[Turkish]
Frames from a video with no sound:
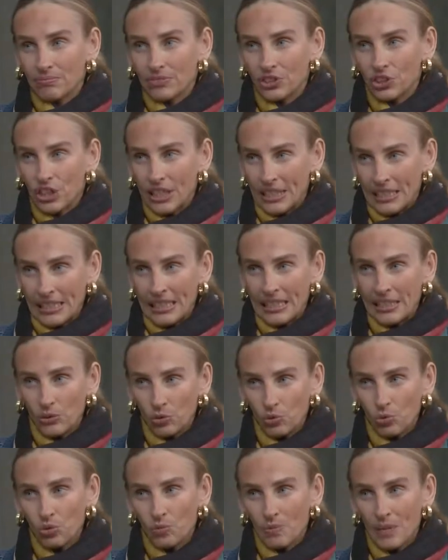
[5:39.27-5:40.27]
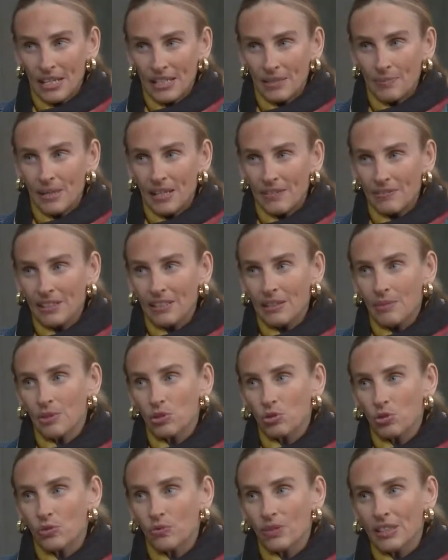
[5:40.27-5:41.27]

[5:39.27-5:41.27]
şeyin yerini tutmaz meyven ama çok